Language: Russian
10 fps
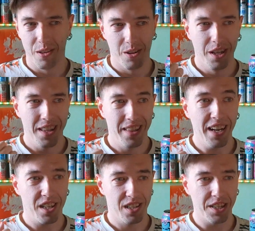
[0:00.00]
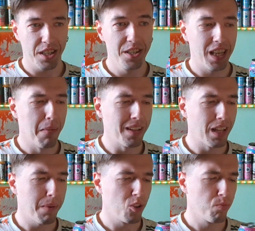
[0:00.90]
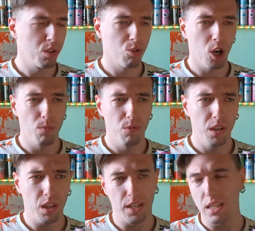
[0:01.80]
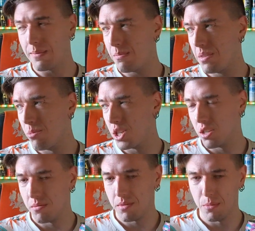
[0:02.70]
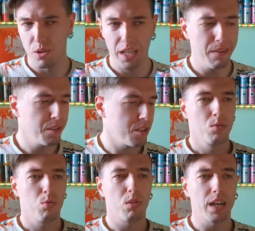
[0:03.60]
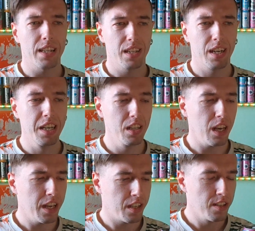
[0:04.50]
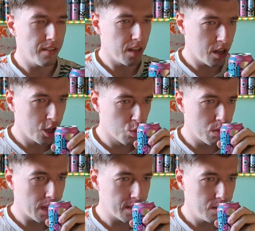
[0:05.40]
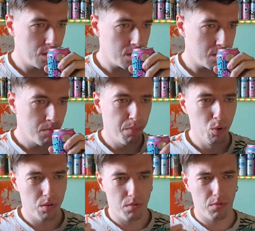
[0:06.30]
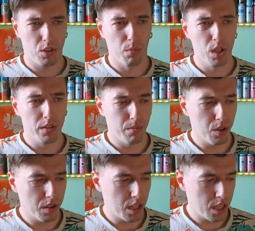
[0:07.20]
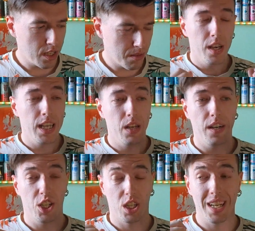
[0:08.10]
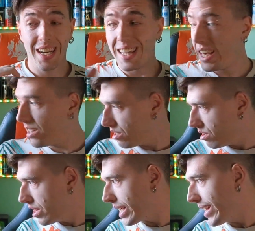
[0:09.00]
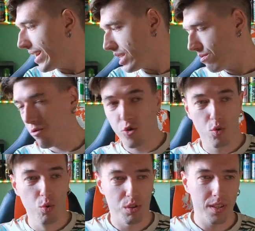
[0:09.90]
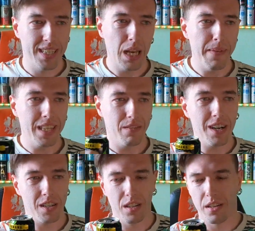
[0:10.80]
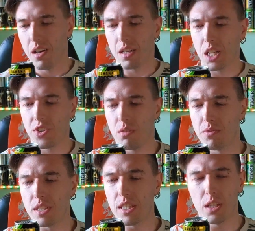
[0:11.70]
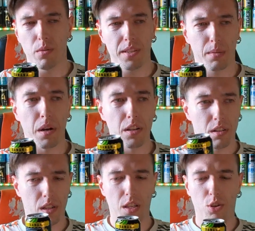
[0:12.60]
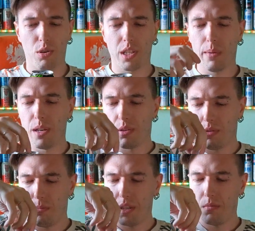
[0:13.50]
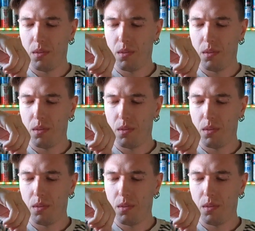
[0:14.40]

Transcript: но наши российские бананы пахнут по-другому, и торнадо запах мне больше много нравится. Тут какая-то гнилая кислая кожура, если честно. Плюс стопудово пойдет торнадо. И давайте же, наконец, наконец, вкус. Самое это важное, ради чего мы все здесь сегодня собрались. Надо язычок отломать, а то он бесит